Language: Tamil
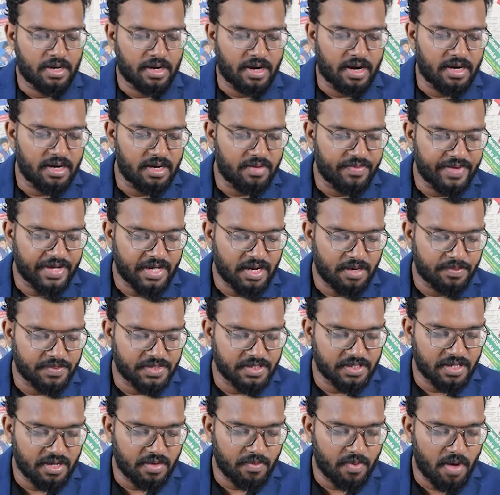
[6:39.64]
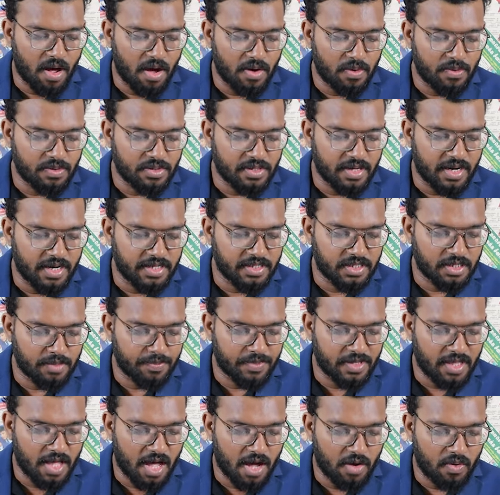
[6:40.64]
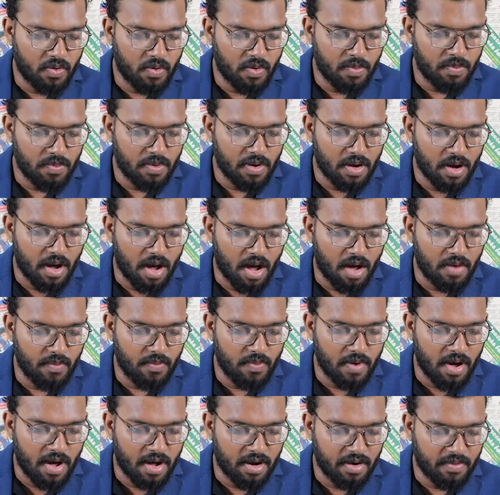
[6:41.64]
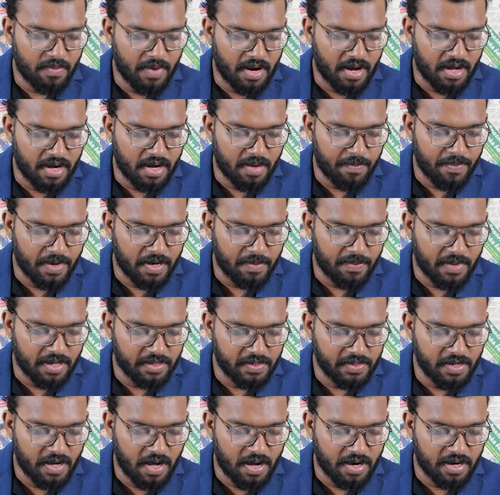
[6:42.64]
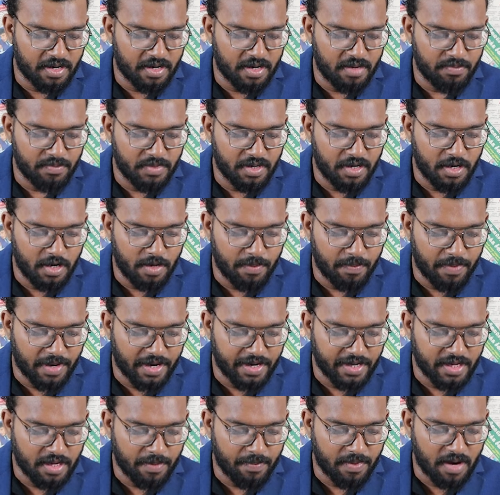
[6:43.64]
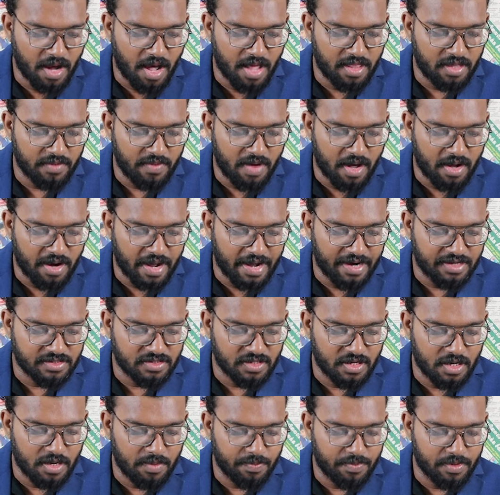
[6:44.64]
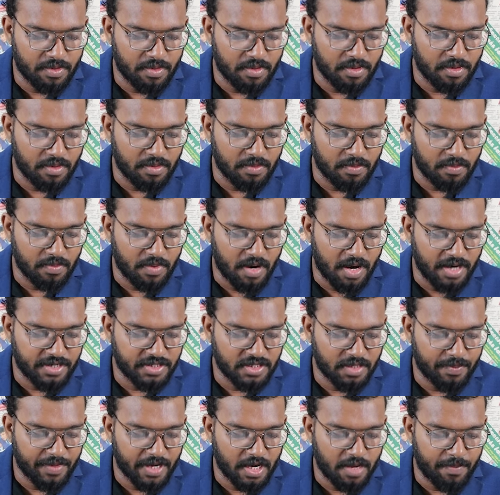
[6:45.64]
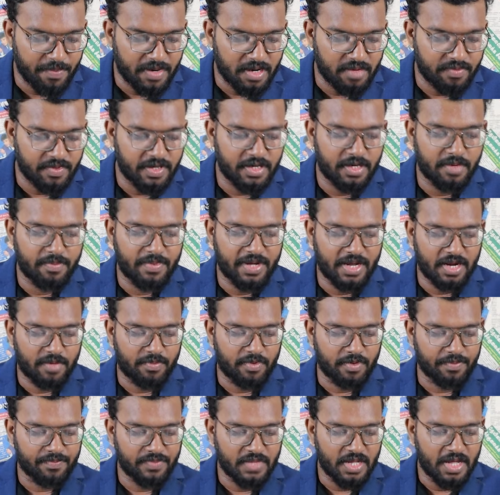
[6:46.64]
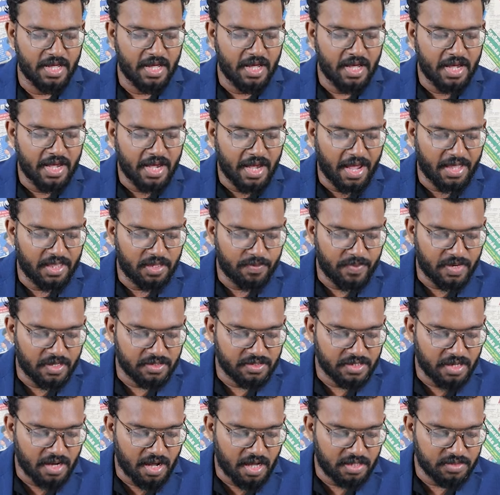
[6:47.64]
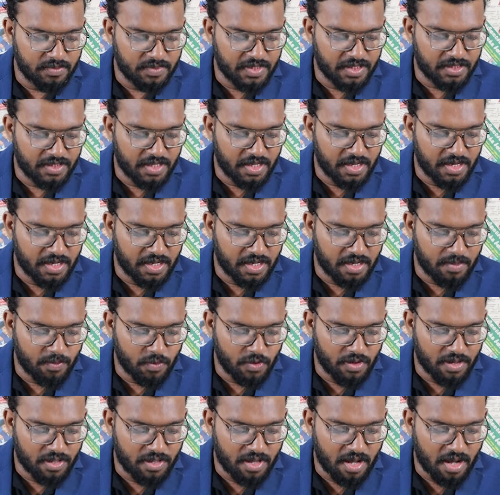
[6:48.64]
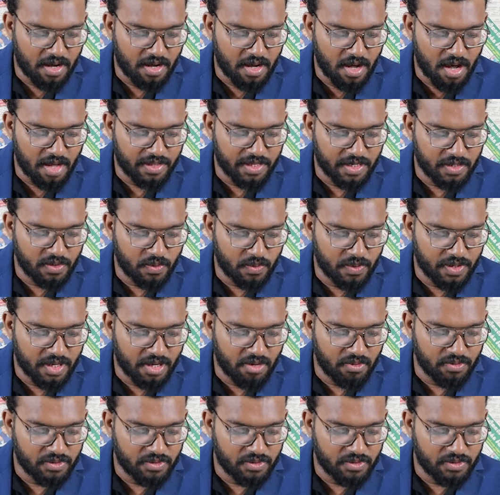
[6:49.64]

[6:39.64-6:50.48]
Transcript: ரணில் விக்ரமசிங்கே வாக்குறுதி அளித்திருப்பதாகவும் அவ்வாறு வழங்கப்படும் அதிகாரங்கள் மீண்டும் பறிக்கப்படாதவாறு அரசியலமைப்பு மாற்றியமைக்கப்பட வேண்டும் எனவும் எதிர்வரும் ஜனாதிபதி தேர்தலுக்கு முன்னதாக அதற்குரிய